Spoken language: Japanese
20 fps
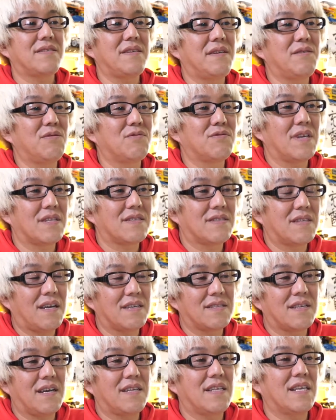れるようになった
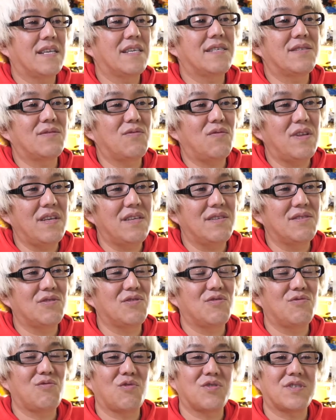方がね、基礎練
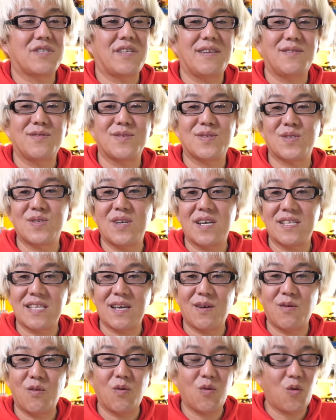習をしている
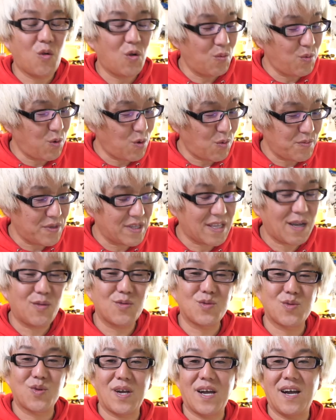姿をほぼ見た
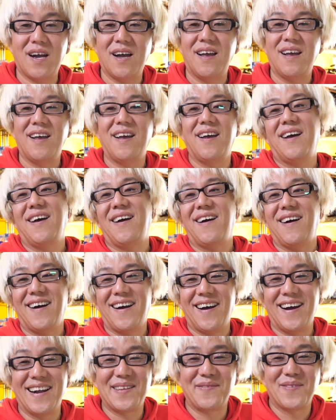ことが
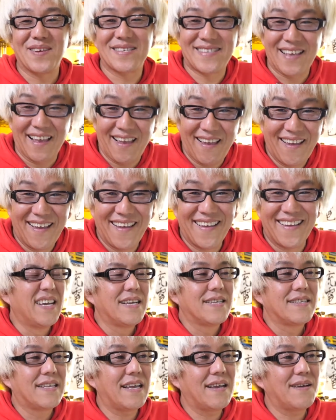ありません。
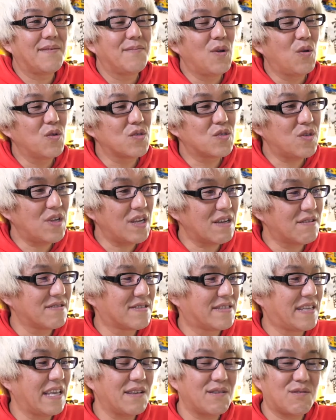で、おそらく
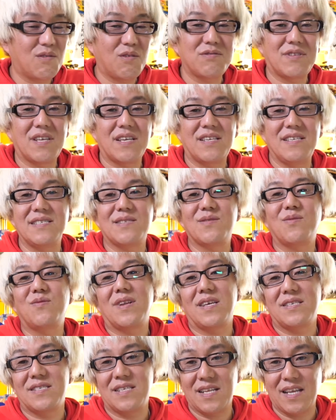全国的にそう
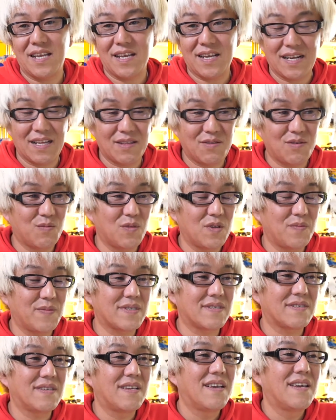なんじゃないかなと思いま
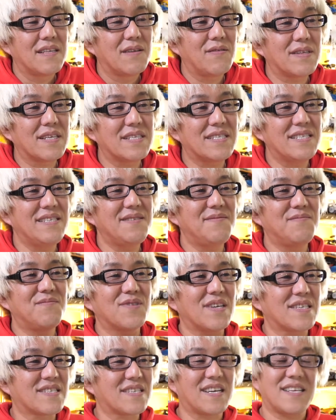す。私、
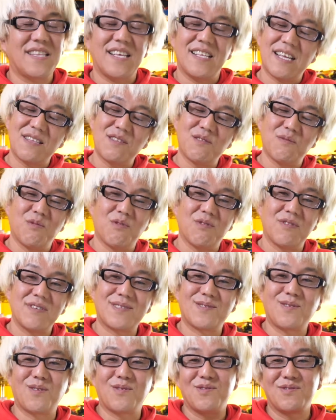昔からね、何度もし
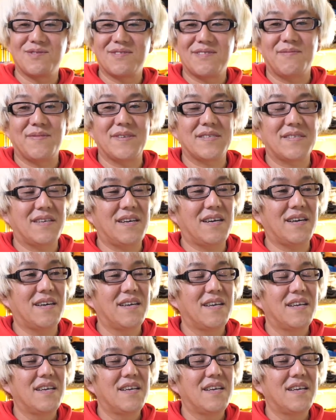つこく言ってますが、